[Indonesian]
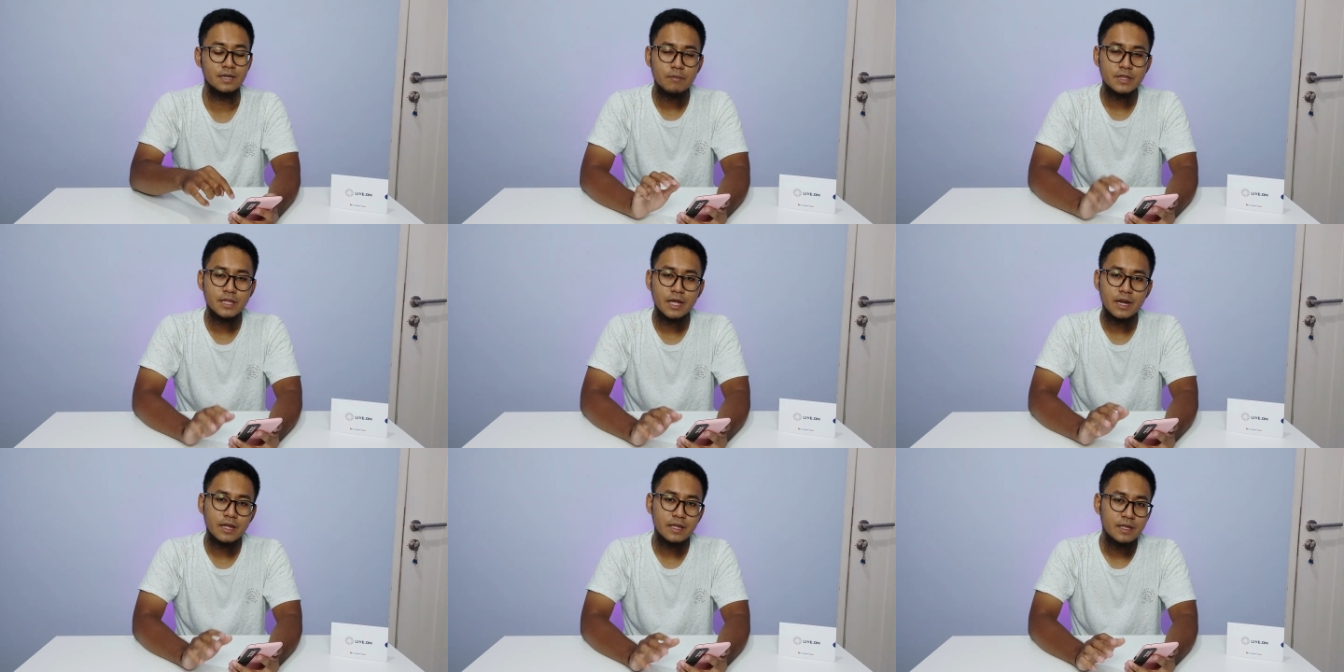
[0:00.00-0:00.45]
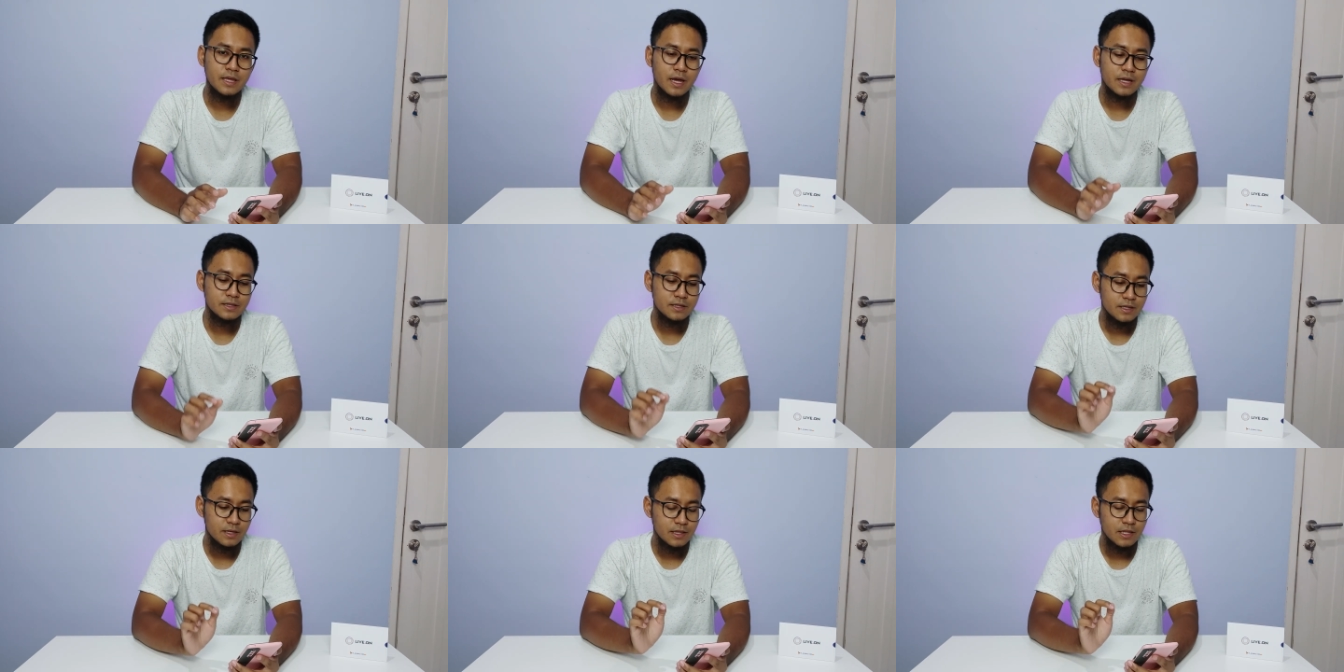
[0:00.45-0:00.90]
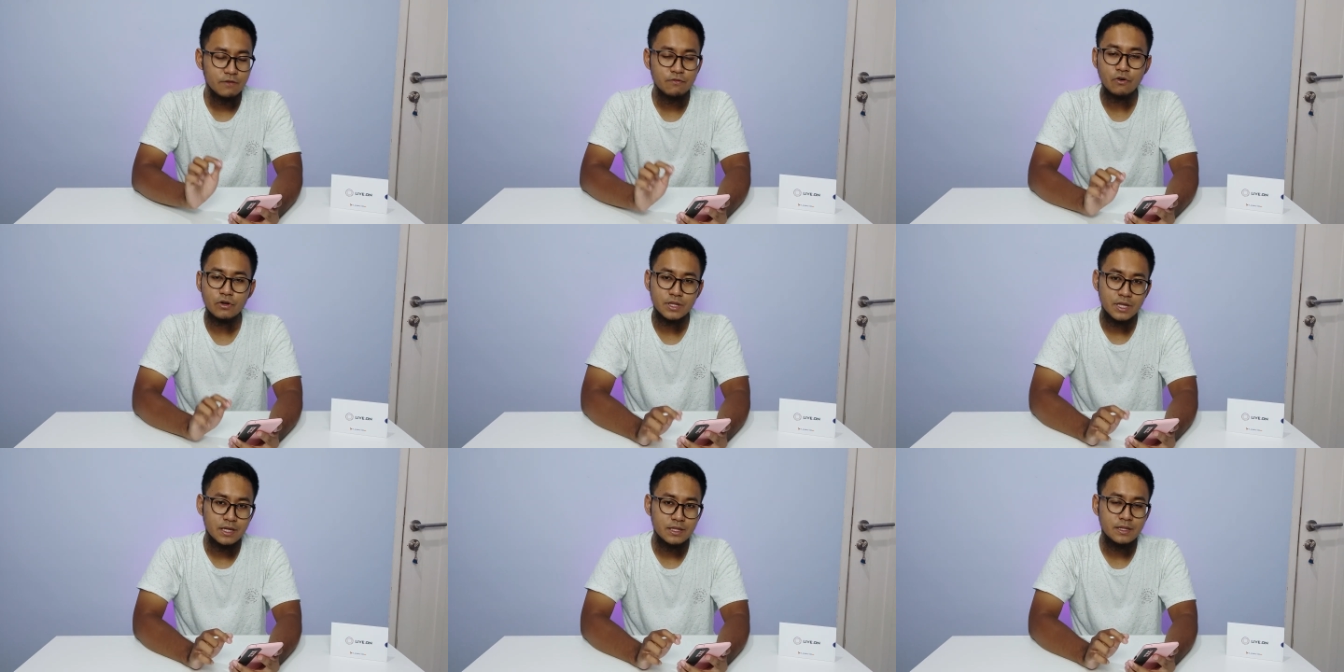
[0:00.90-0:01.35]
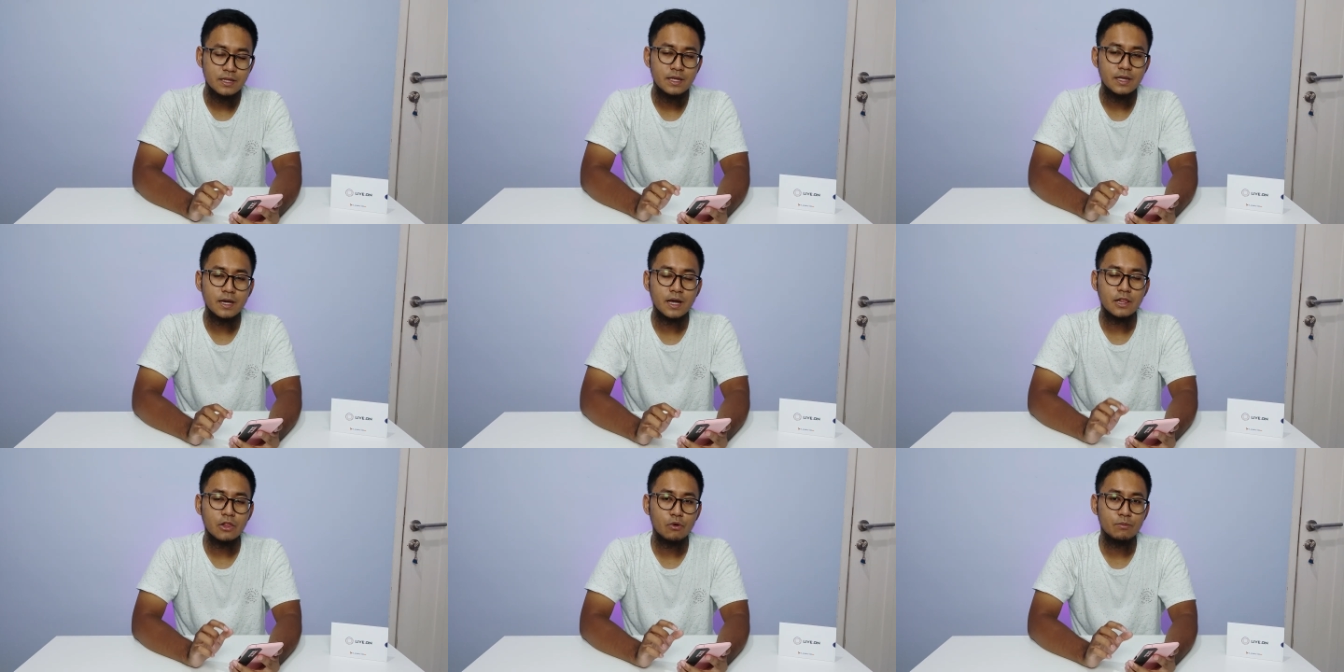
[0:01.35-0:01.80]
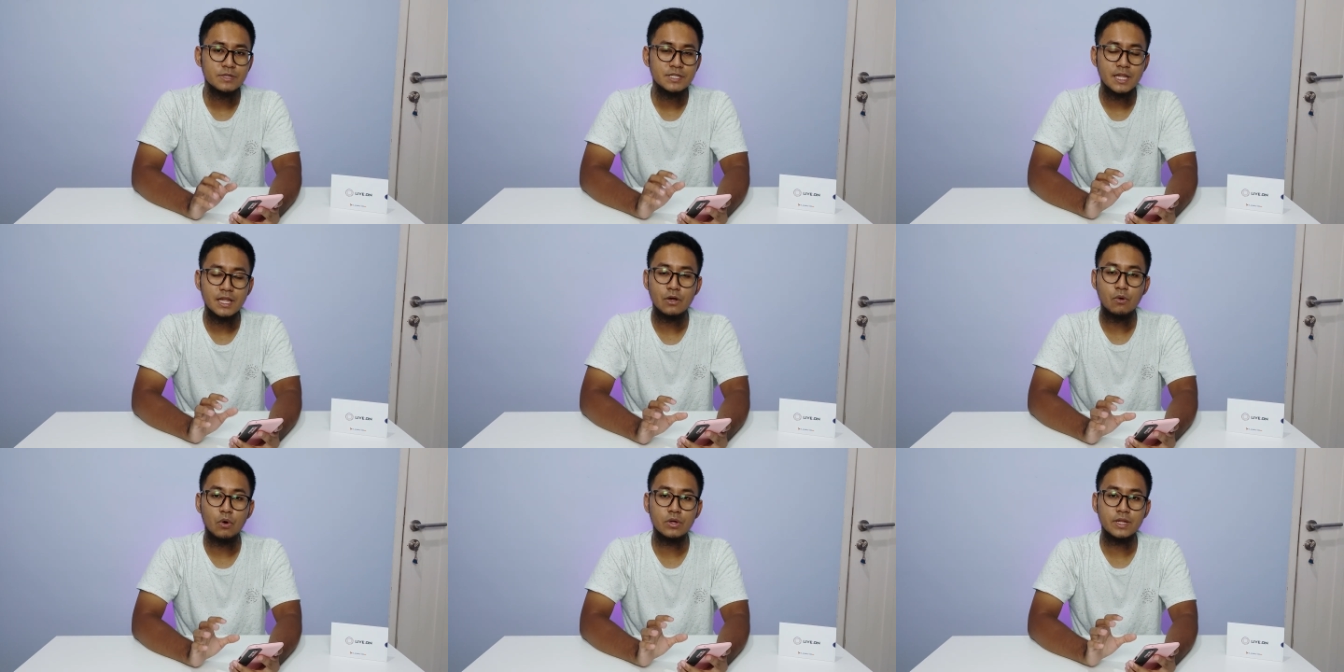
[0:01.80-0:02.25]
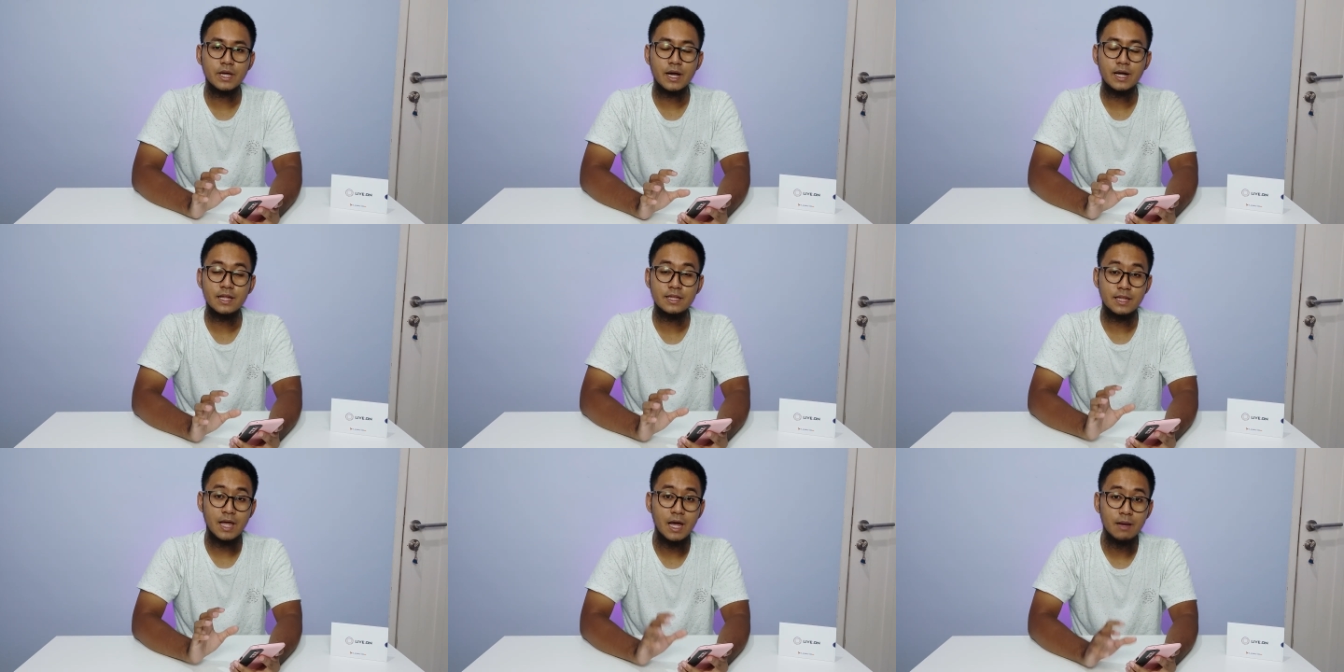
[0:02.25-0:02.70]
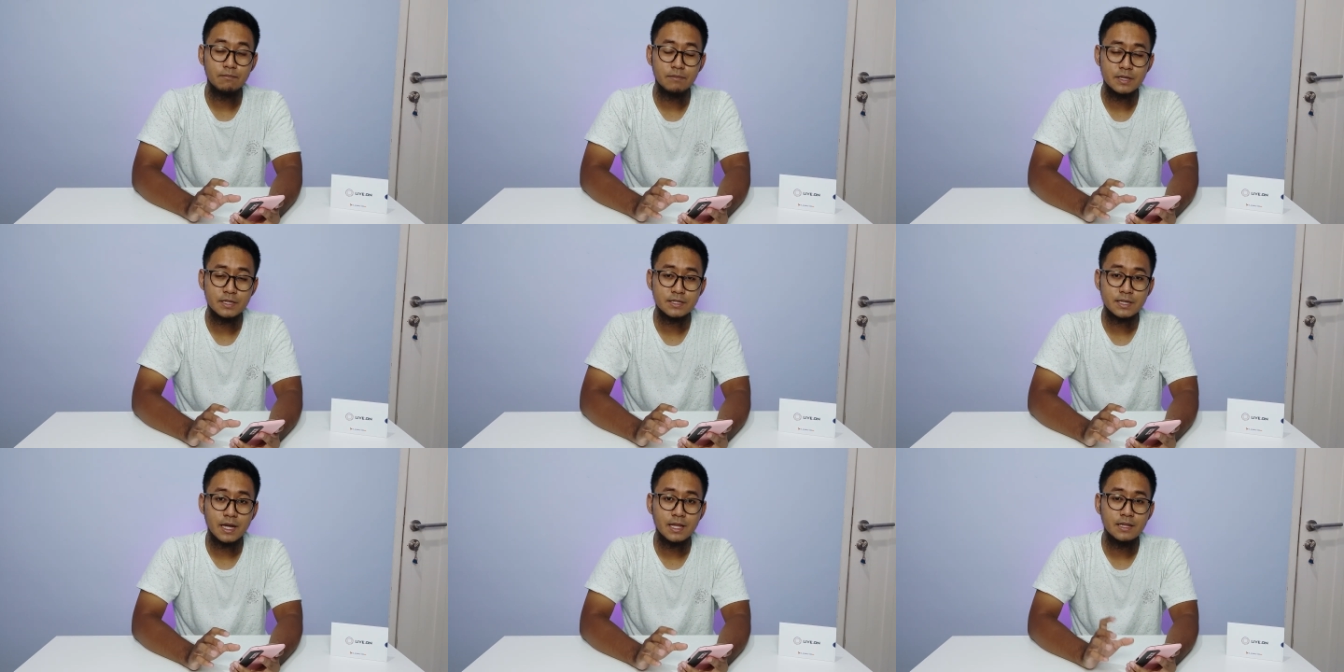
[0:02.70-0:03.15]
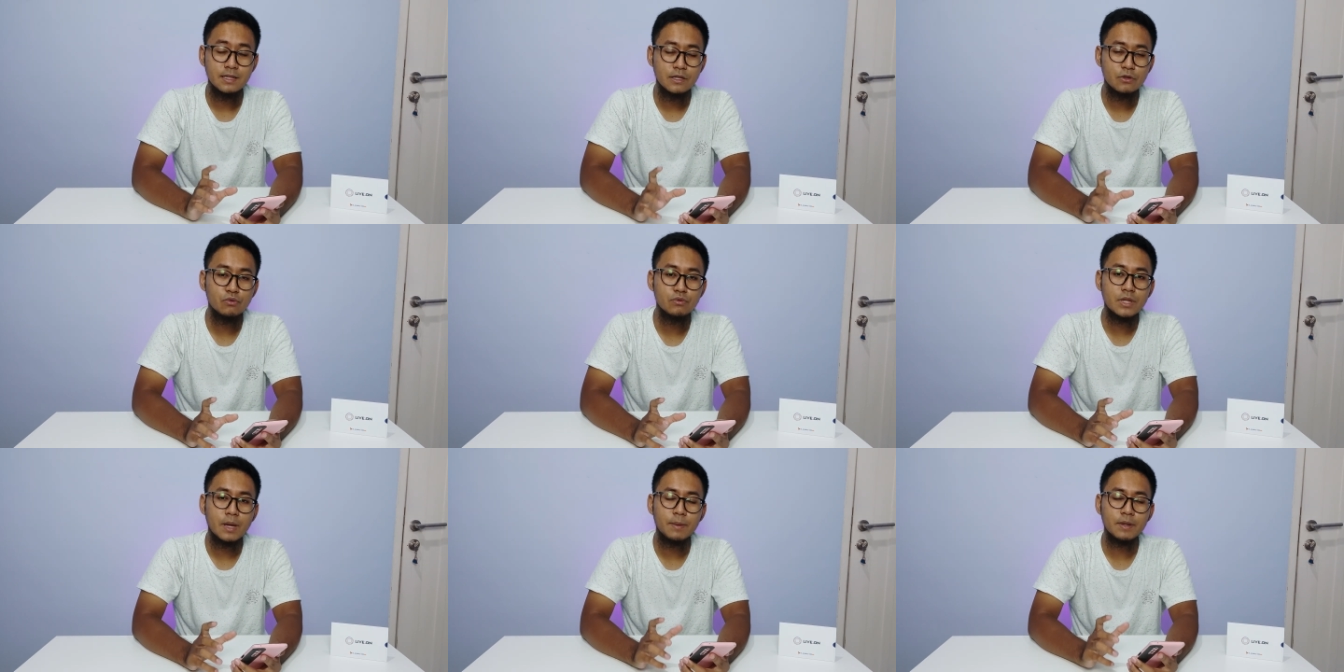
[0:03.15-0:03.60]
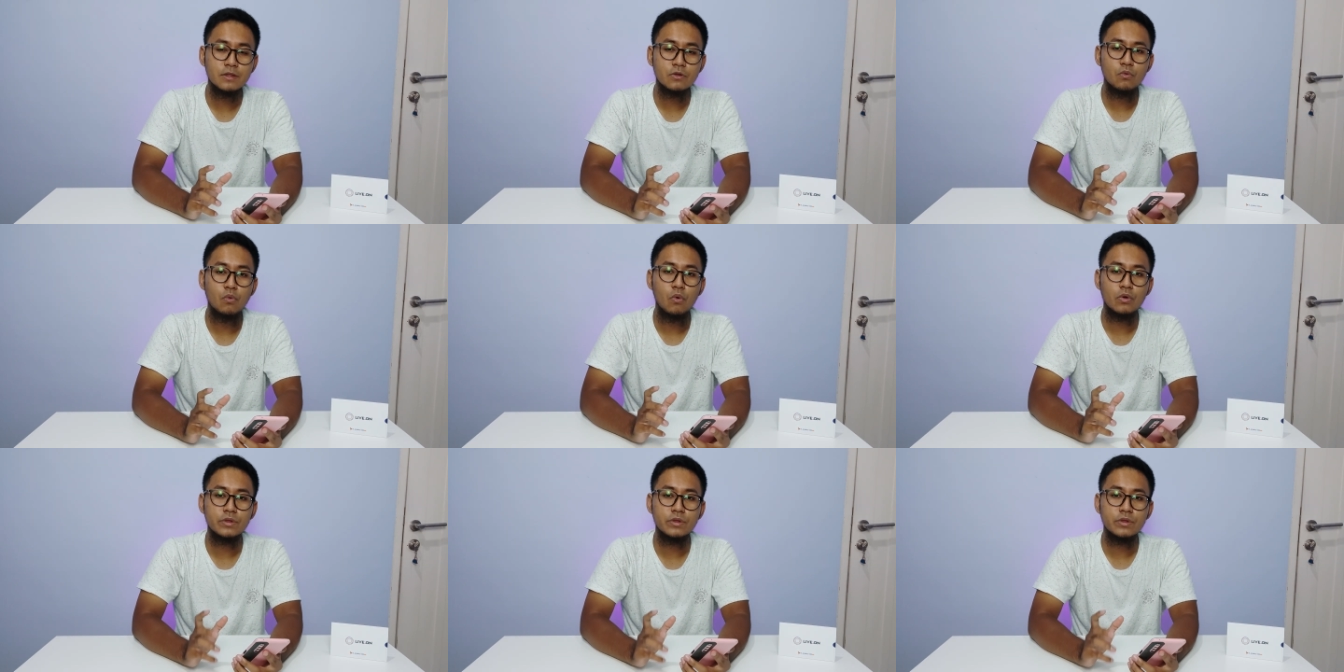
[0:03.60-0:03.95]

Menariknya, di Live On ini, kalau misalnya kuota kalian habis, kalian itu dapat